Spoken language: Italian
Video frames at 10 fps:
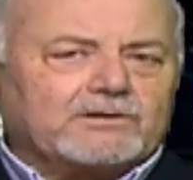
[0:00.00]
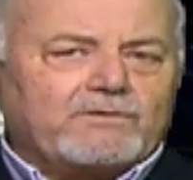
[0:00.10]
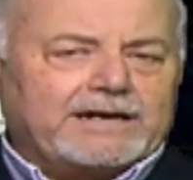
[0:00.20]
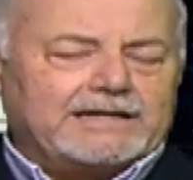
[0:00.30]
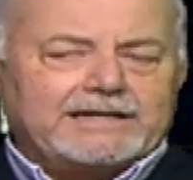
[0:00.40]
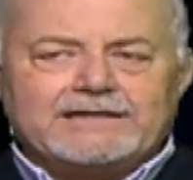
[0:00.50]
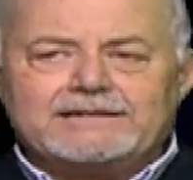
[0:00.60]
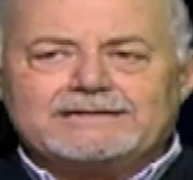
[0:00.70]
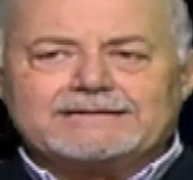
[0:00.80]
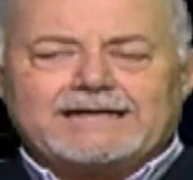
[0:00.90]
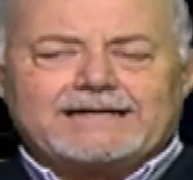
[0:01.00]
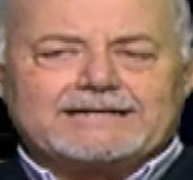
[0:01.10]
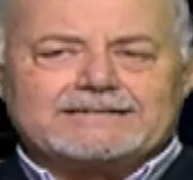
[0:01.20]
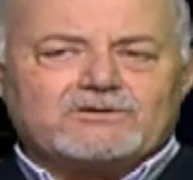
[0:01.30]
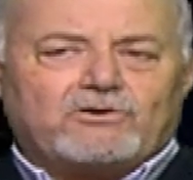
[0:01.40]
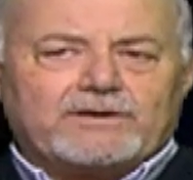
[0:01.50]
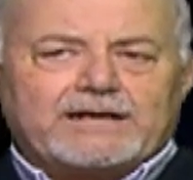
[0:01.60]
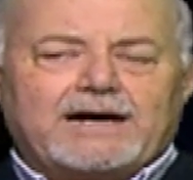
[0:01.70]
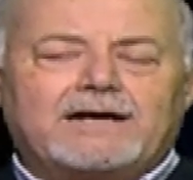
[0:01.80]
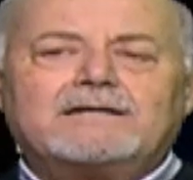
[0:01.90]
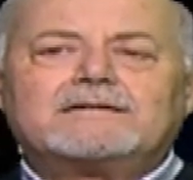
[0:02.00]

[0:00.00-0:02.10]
quelli della zona